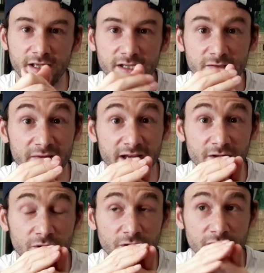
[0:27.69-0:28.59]
Ich
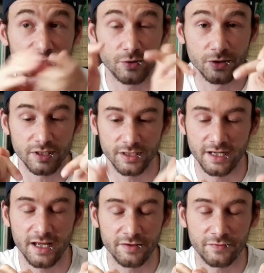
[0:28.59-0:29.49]
werde euch unten in
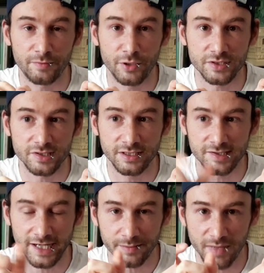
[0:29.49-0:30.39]
der Infobox die
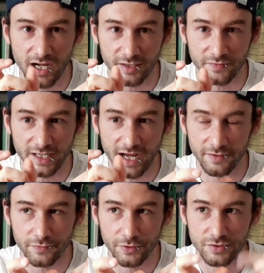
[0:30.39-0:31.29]
Zeitmarken wieder
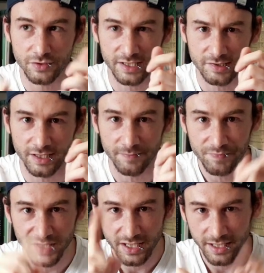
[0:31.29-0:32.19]
anfügen, sodass ihr
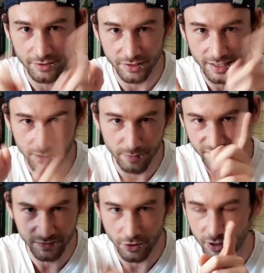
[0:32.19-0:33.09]
hin und her
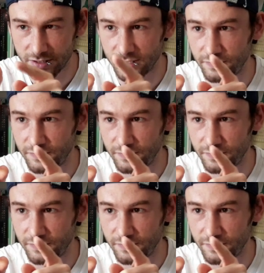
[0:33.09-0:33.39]
hüpfen könnt,